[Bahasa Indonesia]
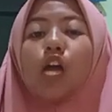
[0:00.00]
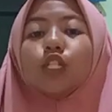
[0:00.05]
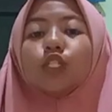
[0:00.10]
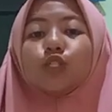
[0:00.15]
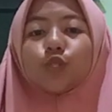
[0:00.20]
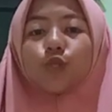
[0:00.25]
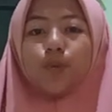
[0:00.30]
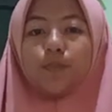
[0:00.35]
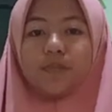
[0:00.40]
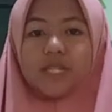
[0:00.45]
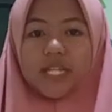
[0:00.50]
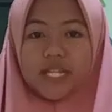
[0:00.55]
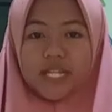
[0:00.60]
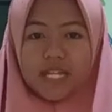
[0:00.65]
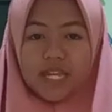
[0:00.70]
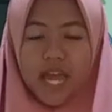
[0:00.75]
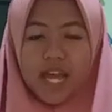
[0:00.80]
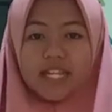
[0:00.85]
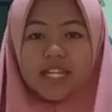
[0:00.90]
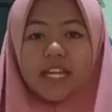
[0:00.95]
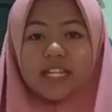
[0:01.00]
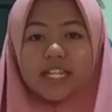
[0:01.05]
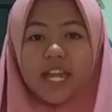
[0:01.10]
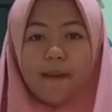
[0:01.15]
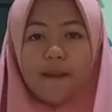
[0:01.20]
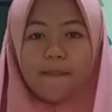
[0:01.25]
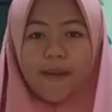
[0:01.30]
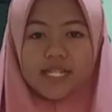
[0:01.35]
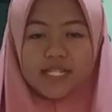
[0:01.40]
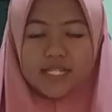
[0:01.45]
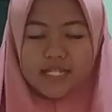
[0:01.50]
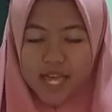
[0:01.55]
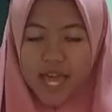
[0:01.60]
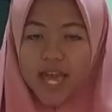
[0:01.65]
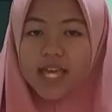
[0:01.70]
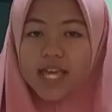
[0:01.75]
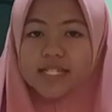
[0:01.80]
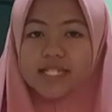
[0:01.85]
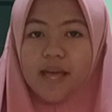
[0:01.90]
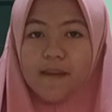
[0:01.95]
cukup sekian yang dapat
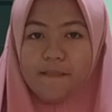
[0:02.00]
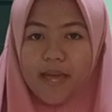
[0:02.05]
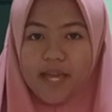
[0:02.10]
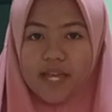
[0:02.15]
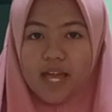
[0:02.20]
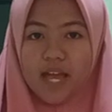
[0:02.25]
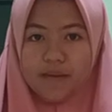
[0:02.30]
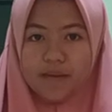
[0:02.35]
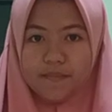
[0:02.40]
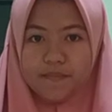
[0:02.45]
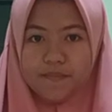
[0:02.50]
saya sampaikan.